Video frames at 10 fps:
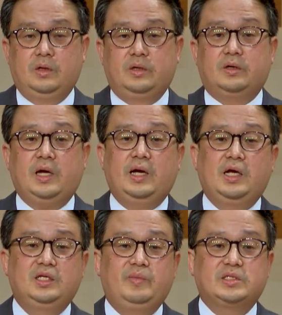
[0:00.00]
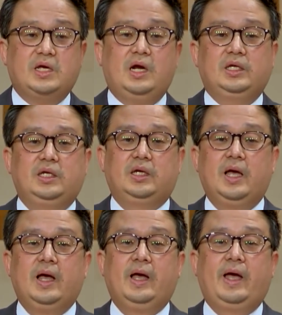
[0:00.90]
이렇게 하나님의 사랑이
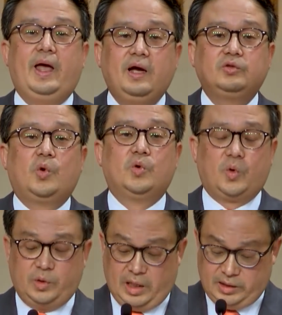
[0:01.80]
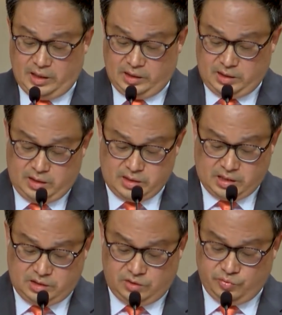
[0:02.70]
행동으로 나타났다는
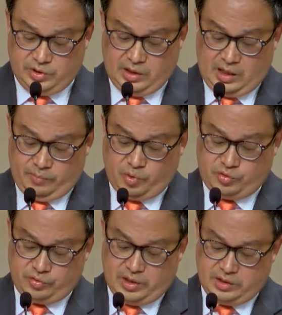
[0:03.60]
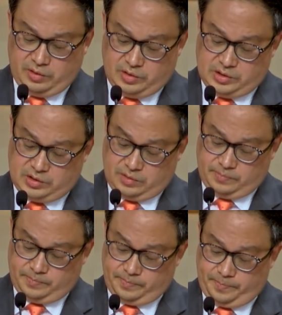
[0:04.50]
사실을 우리가 볼 수가 있는 것이죠.
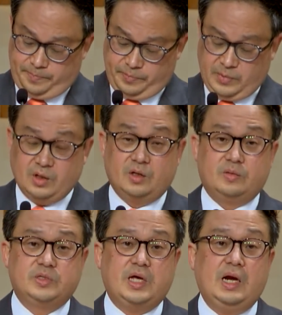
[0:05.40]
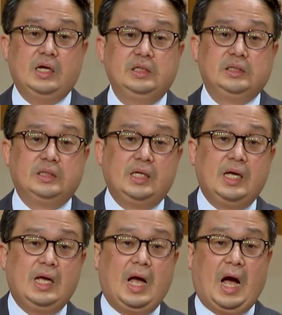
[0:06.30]
여러분 사랑은
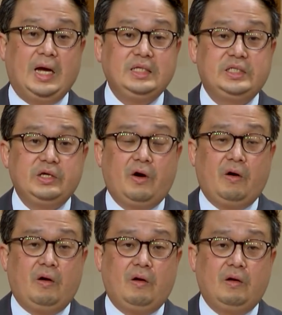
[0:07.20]
아이디어,